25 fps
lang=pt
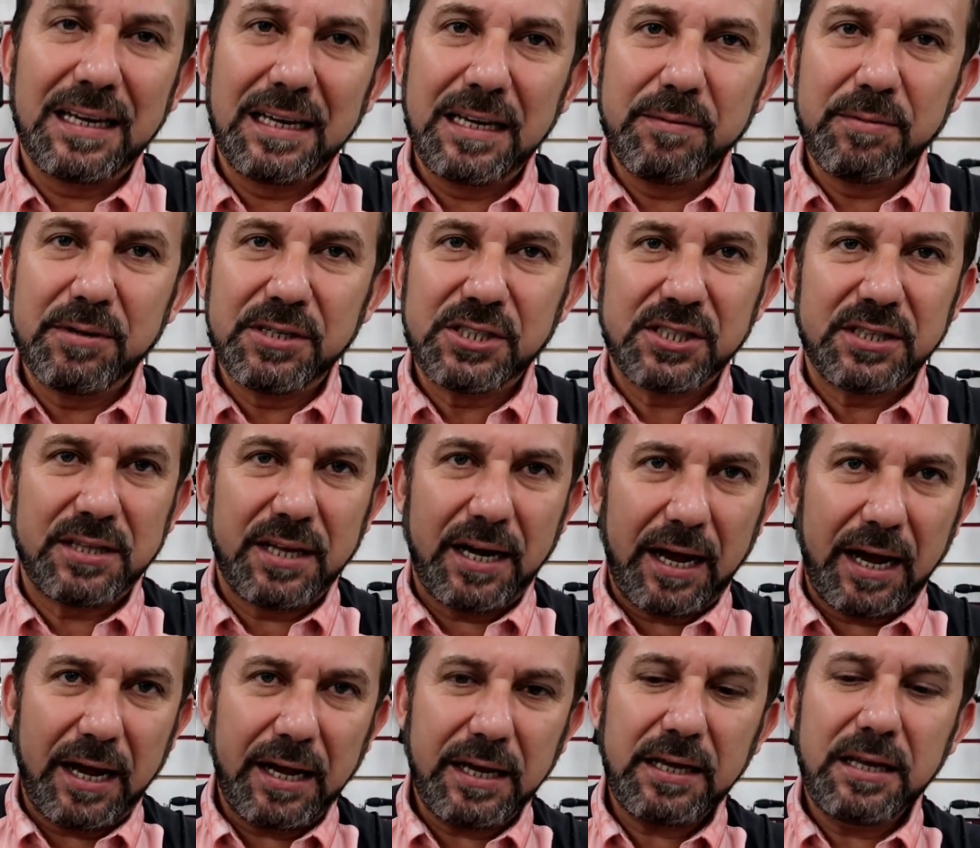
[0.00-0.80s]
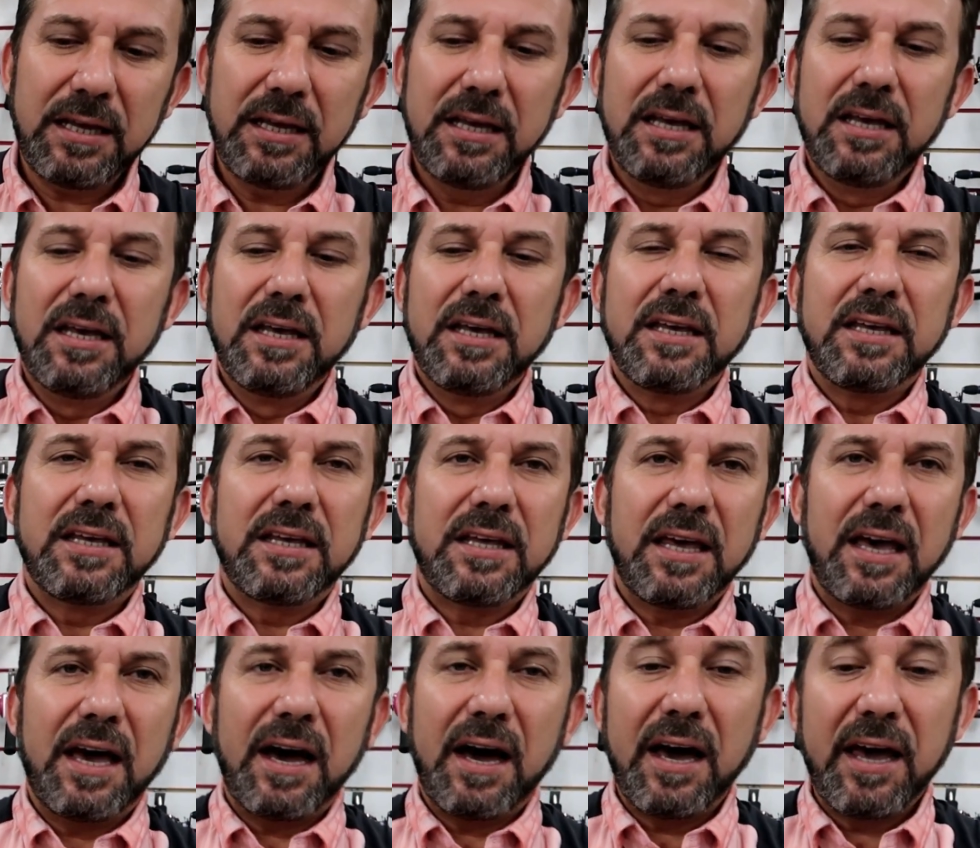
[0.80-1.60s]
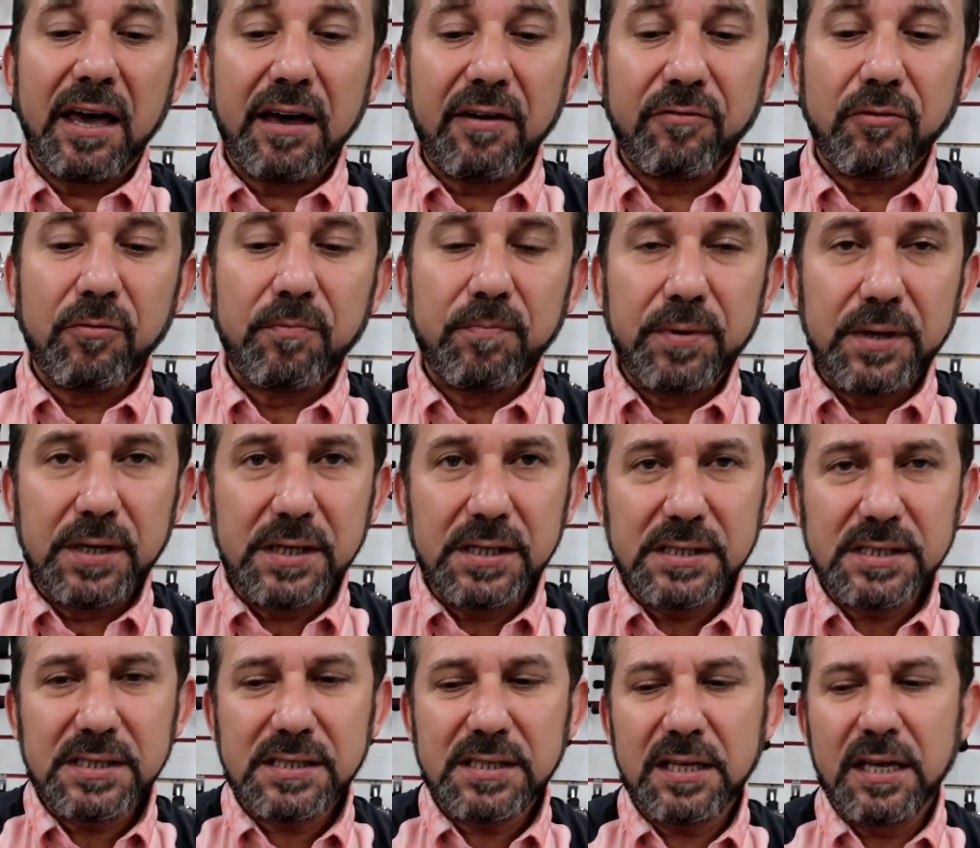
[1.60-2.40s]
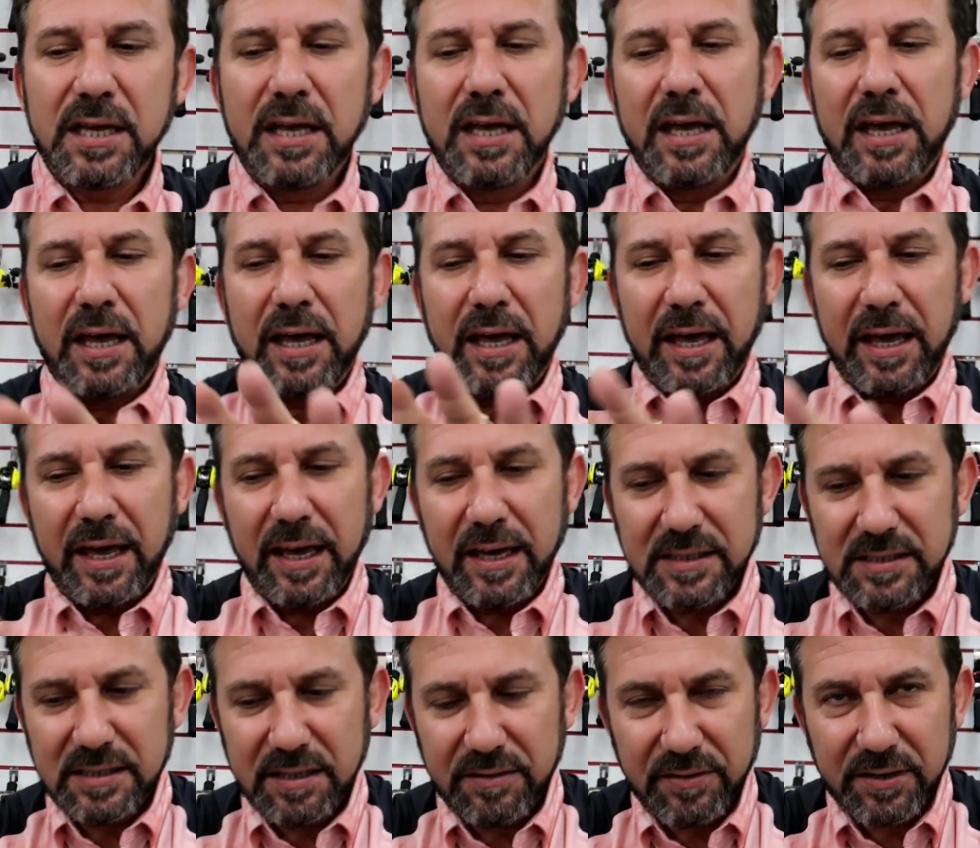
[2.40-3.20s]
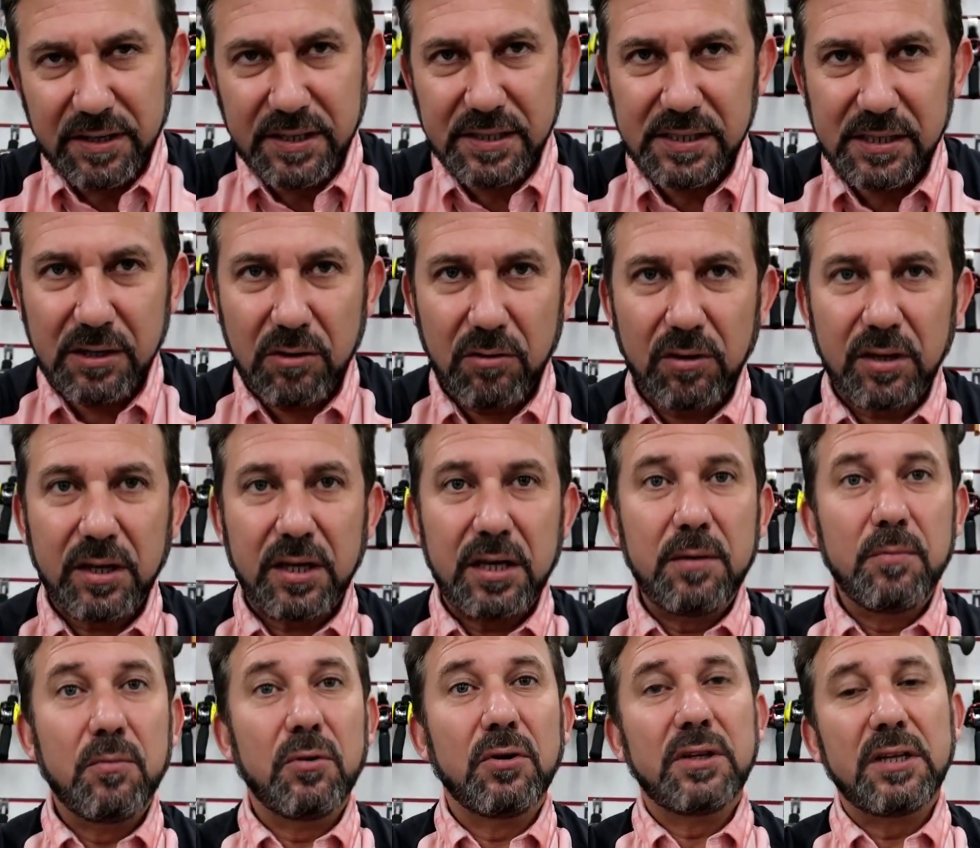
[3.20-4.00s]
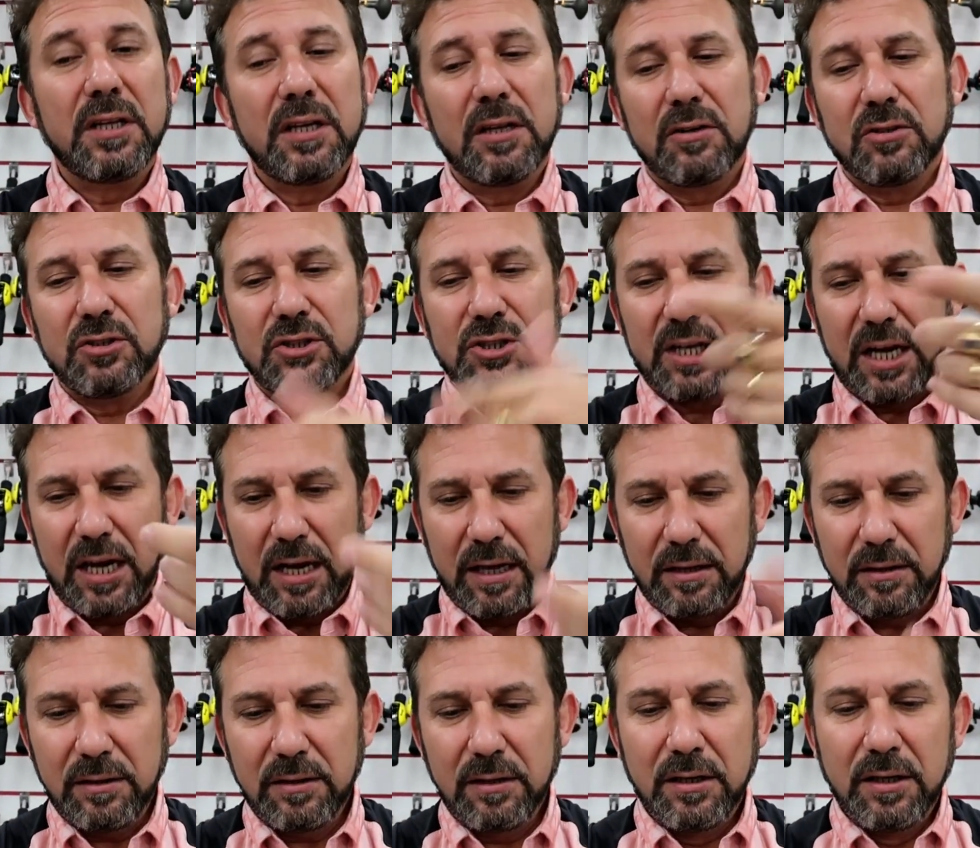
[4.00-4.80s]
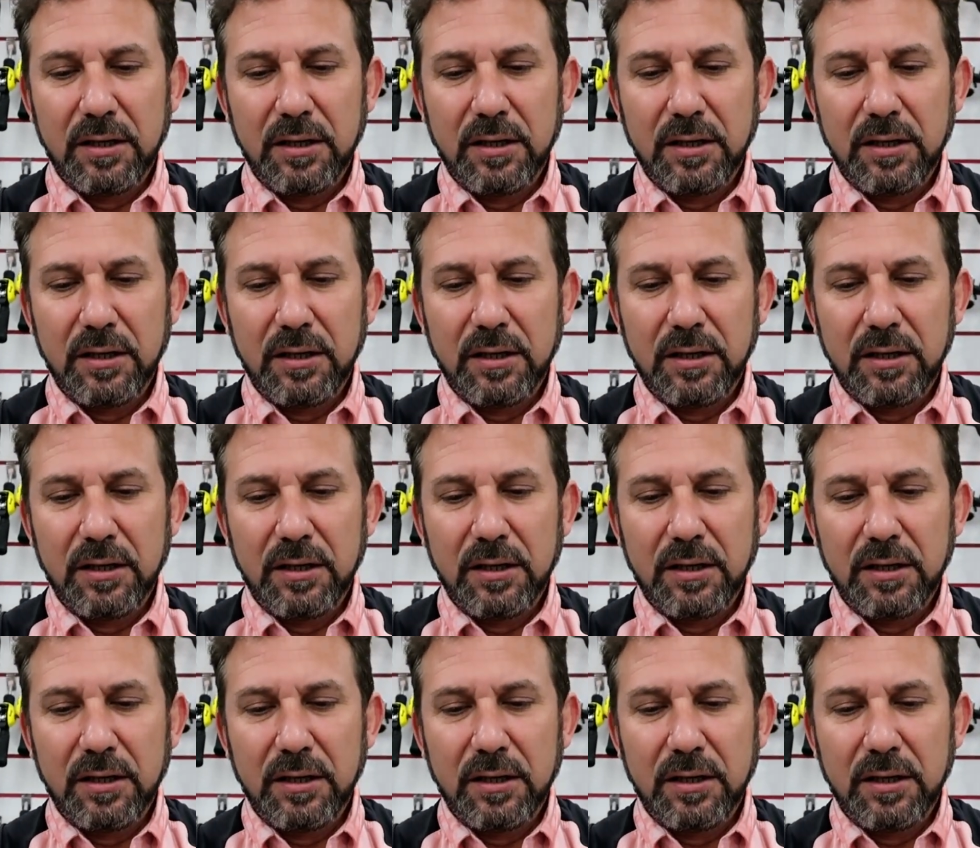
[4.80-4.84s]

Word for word: libras de drag, que é a Revo Beast. É essa versão aqui, modelo já